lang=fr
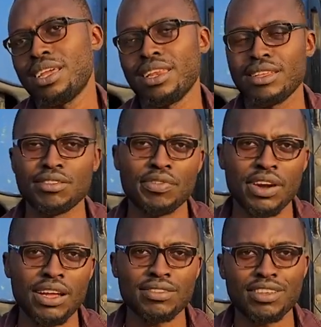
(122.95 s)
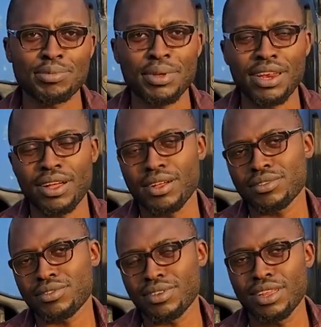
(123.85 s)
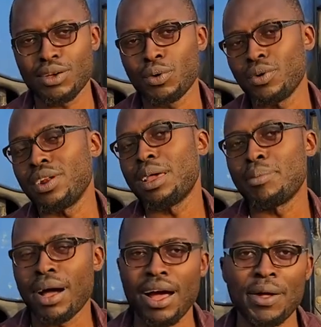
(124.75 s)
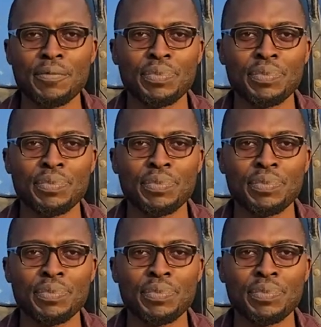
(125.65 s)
les différentes expériences, les hauts et les bas,